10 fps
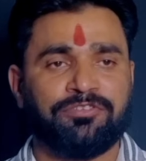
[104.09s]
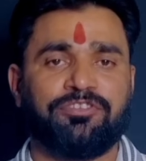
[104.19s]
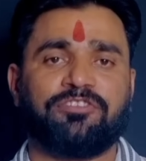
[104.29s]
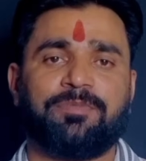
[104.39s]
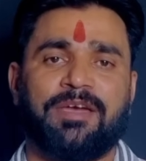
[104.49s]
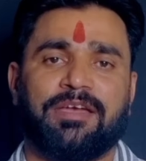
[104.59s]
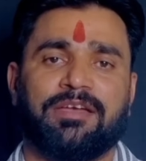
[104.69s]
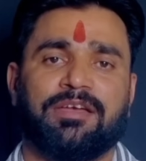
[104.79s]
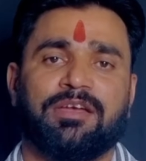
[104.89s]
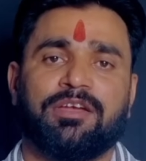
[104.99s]

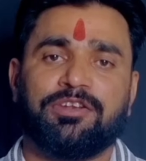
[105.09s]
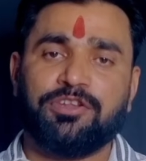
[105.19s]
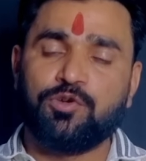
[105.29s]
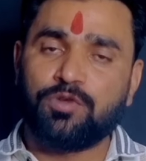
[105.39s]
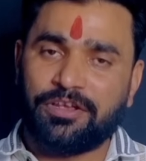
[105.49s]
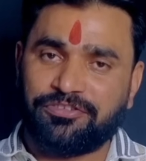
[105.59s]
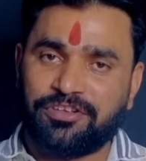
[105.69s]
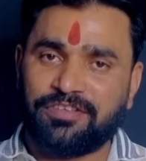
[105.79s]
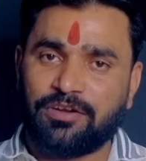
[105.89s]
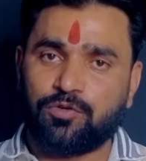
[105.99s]
जिसमें न्यू
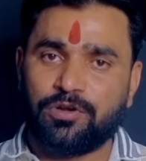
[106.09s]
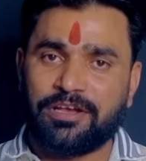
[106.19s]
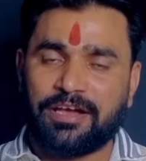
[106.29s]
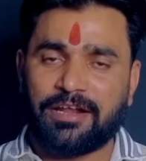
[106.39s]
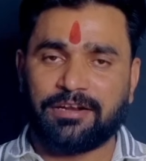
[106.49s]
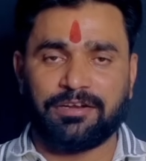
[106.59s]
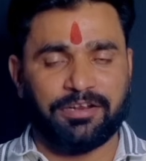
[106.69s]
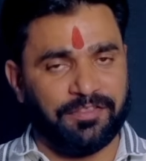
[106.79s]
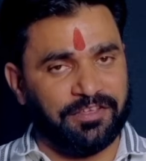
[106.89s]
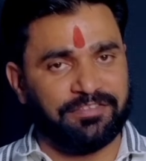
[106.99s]
रजिस्ट्रेशन को लेकर
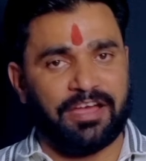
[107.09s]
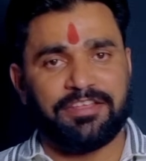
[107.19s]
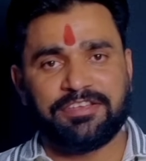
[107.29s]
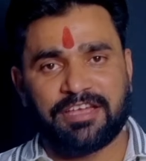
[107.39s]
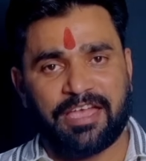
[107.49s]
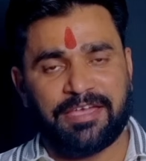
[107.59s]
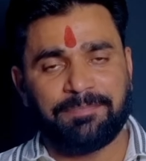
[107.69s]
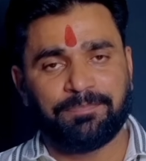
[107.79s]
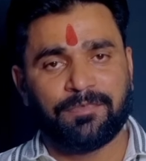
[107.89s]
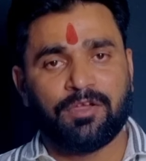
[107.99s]
निर्देश जारी किए गए हैं